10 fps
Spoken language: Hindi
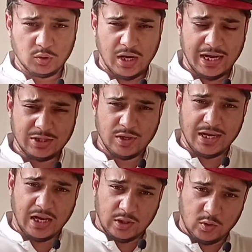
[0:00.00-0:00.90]
दुआ जो
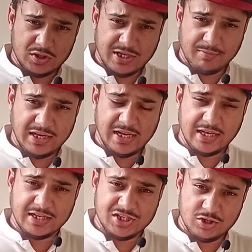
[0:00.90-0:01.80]
है लाहौर से मिली
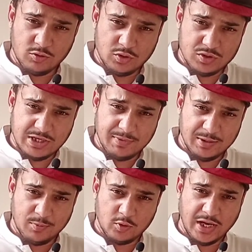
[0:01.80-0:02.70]
है ये जियो न्यूज़ की भी
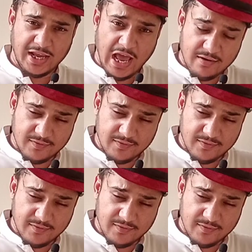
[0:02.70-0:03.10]
रिपोर्ट है ए